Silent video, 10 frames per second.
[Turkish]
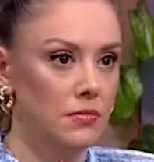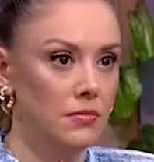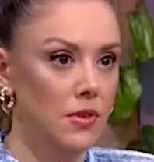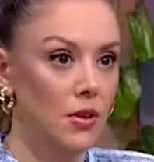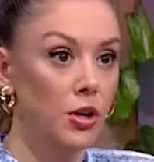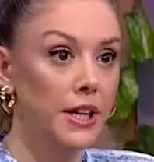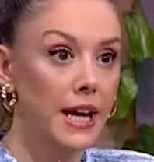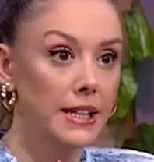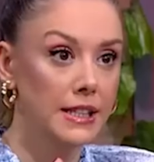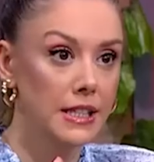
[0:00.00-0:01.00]
Ogeday, Ogeday
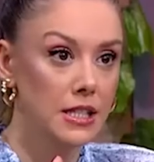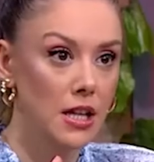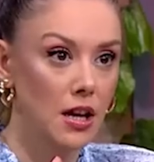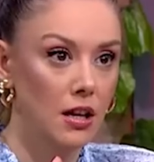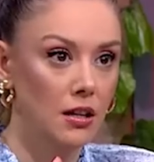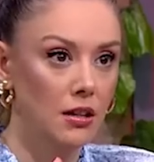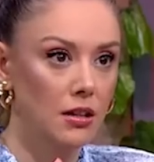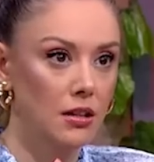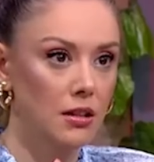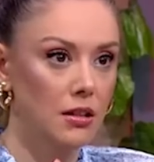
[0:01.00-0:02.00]
ya da Nisa. Nisa.
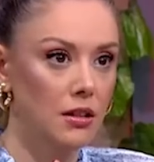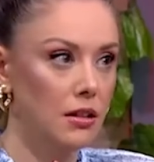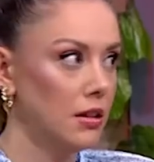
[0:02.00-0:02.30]
Evet. Sen?